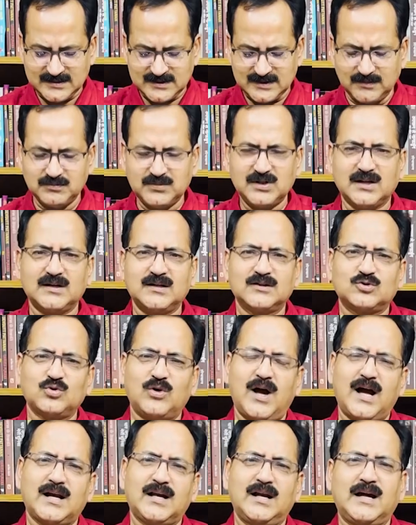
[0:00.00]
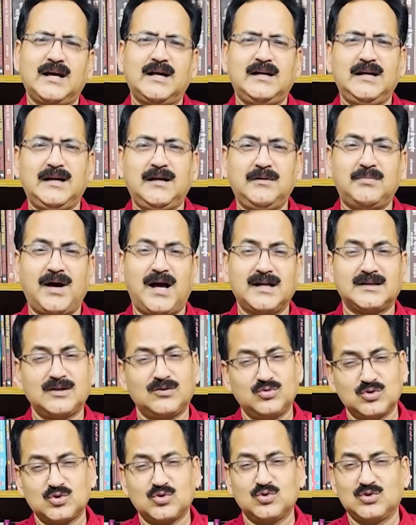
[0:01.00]
सब जगह तो आग लगाने की बात
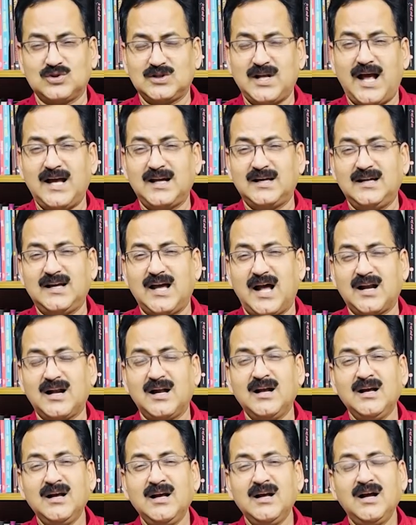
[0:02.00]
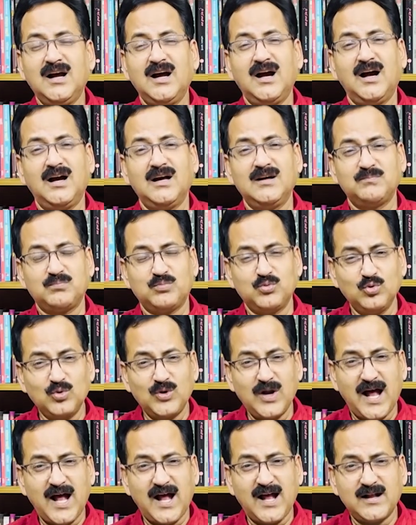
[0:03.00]
है वो सोचता है कि यार
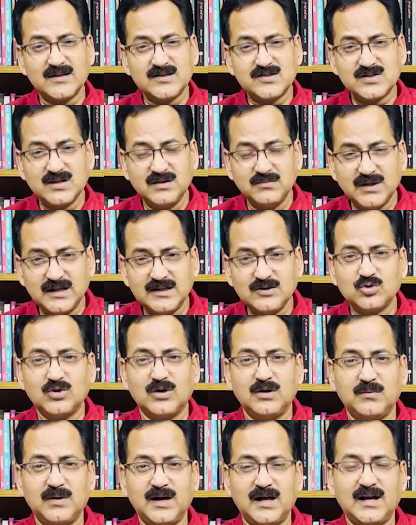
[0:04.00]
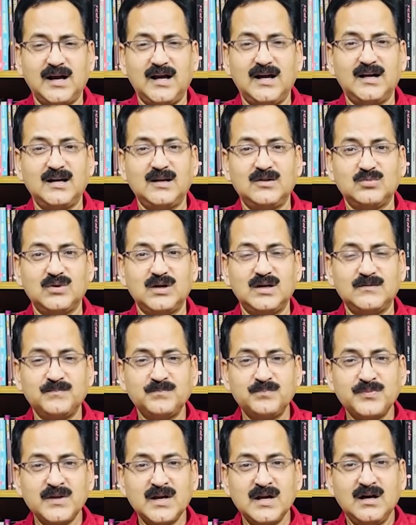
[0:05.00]
पूरा समय जो हमारा है वह
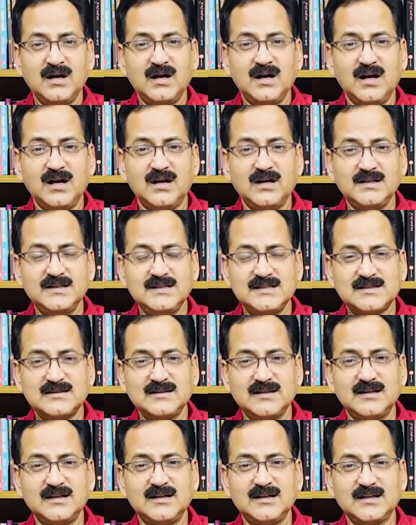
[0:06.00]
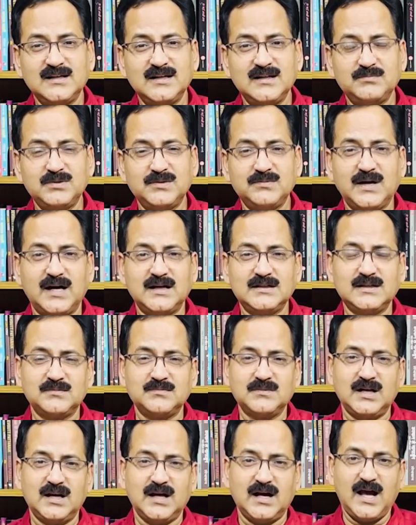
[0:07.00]
इस तरह के विभाजन
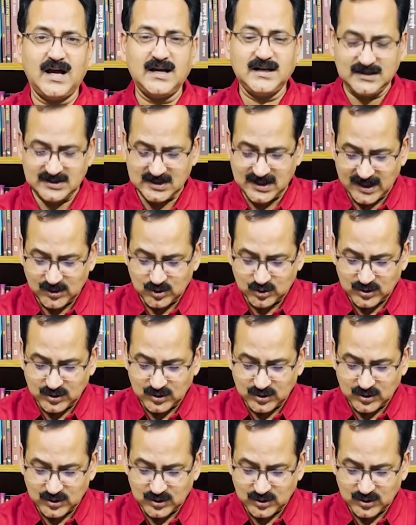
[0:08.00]
में लगा है कि चारों